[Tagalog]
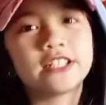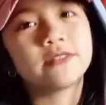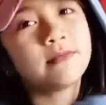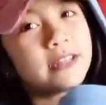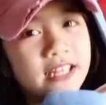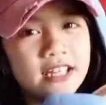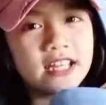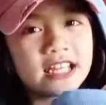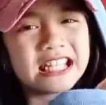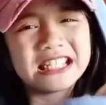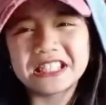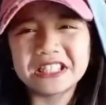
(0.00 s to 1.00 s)
It's me,
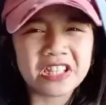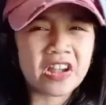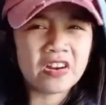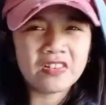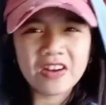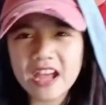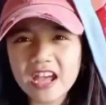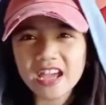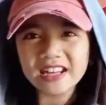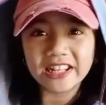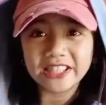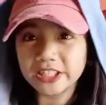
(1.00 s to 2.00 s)
Kids
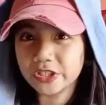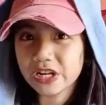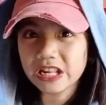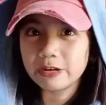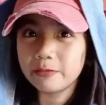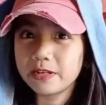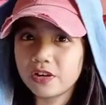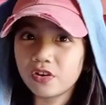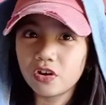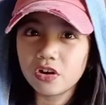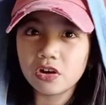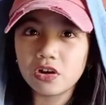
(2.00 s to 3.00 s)
Teren! Nandito na naman
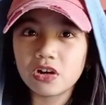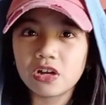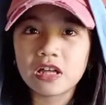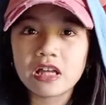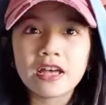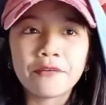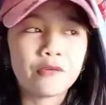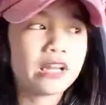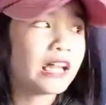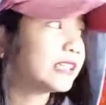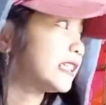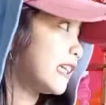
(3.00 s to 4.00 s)
ako.
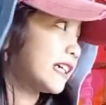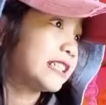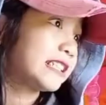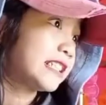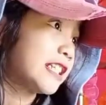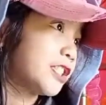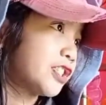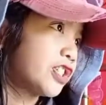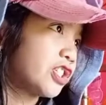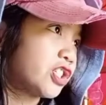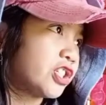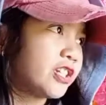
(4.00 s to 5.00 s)
Wala sila kids ni
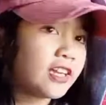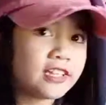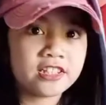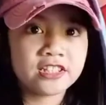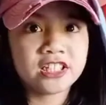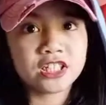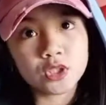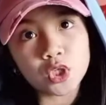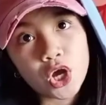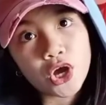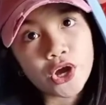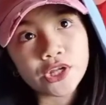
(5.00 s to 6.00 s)
Chichi and
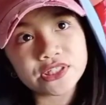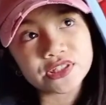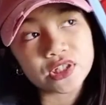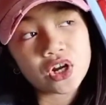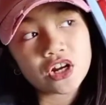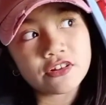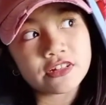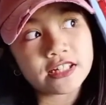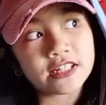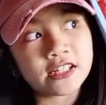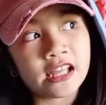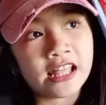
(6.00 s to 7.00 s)
Gian.
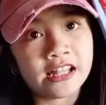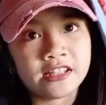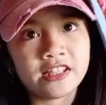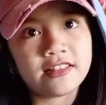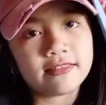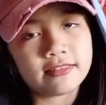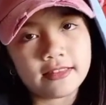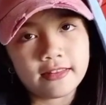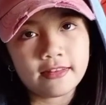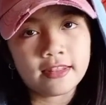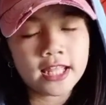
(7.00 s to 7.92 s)
Sorry. And din din.